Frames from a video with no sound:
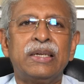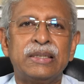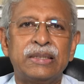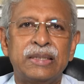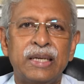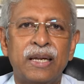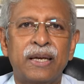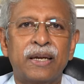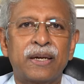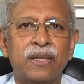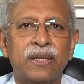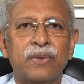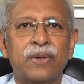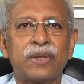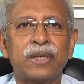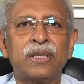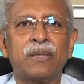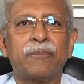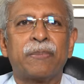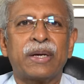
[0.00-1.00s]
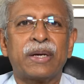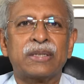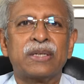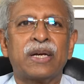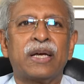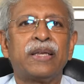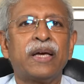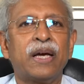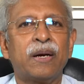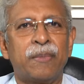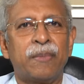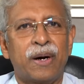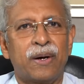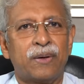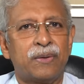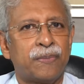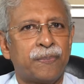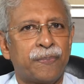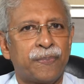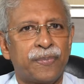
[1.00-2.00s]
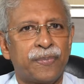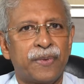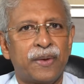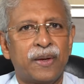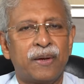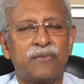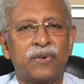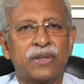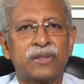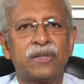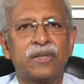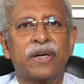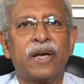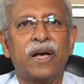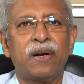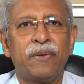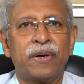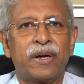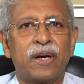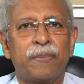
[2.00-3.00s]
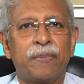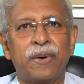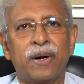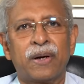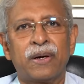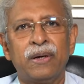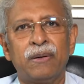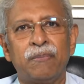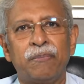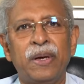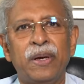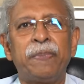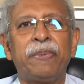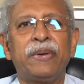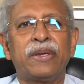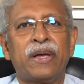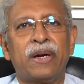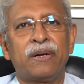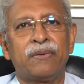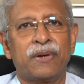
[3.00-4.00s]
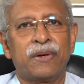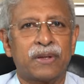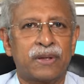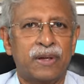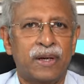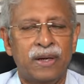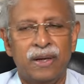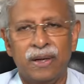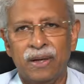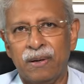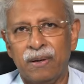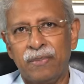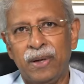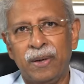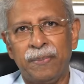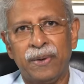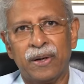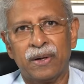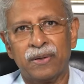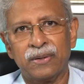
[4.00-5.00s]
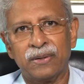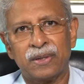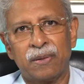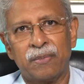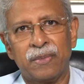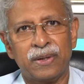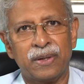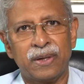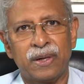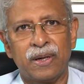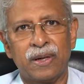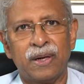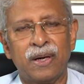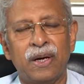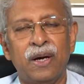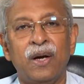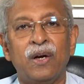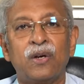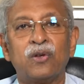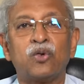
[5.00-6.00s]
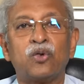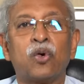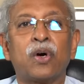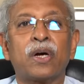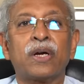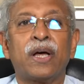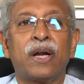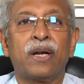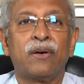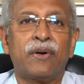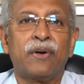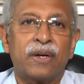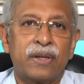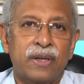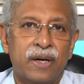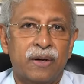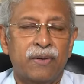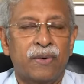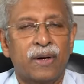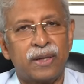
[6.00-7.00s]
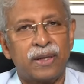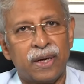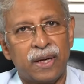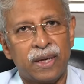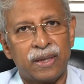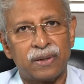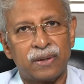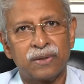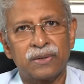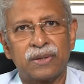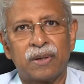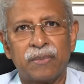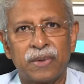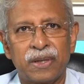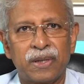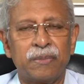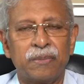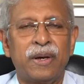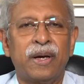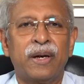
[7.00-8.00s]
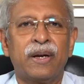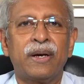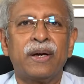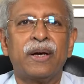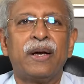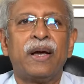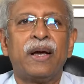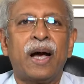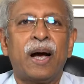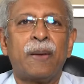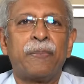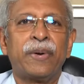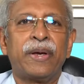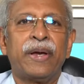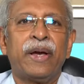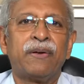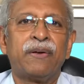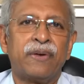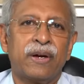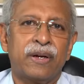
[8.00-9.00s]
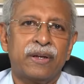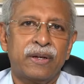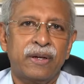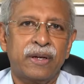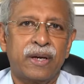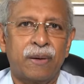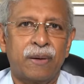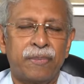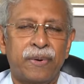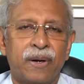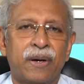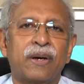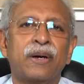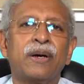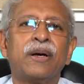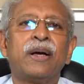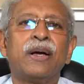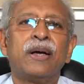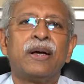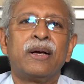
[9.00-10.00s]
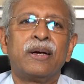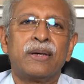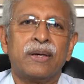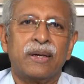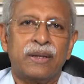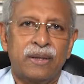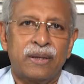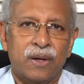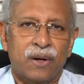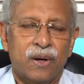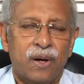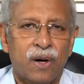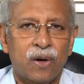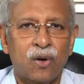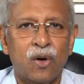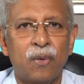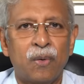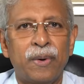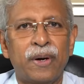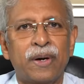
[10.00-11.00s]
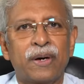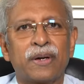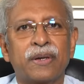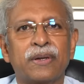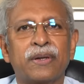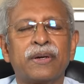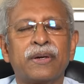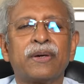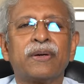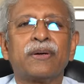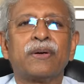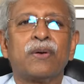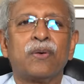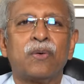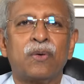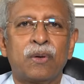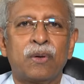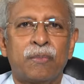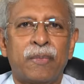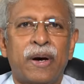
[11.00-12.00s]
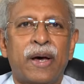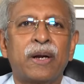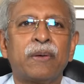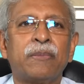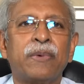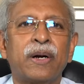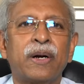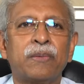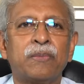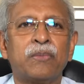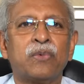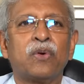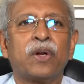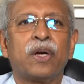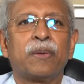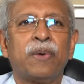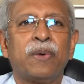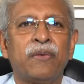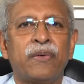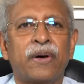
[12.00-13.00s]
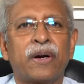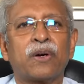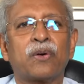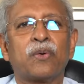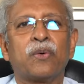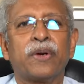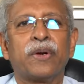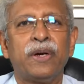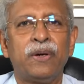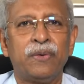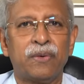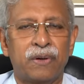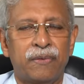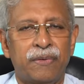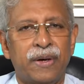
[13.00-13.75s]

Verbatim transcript: சிலருக்கு வந்து அந்த ப்ரெஷர் அதிகமாகும் ஃபஸ்ட்டு கேள்வி கேட்பாங்க பிபினால் வருதா இல்லை பிபிக்கு வந்து சம்மந்தம் இல்லை சுகர்னால் வருதானோ இதில் அதுக்கும் சம்மந்தமே இல்லை அப்போ ஏன் வருதுன்னு கேட்பாங்க இந்த கிளாக்கோமான்றது ஒரு மரபணு மூலியமாக வரக்கூடிய ஒரு